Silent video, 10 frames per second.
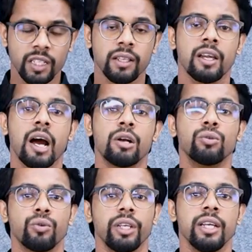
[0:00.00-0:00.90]
ধারণ
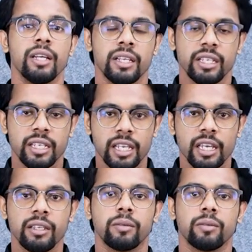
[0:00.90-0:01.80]
করি সেই
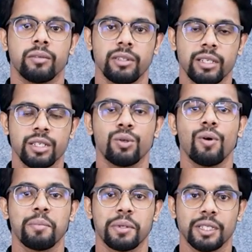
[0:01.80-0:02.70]
জিনিসটুকু আমরা
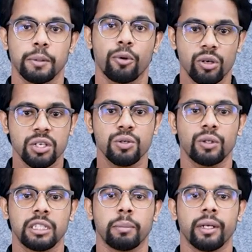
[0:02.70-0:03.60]
যাতে প্রকাশ করতে
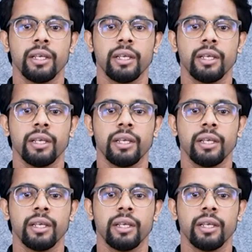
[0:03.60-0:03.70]
পারি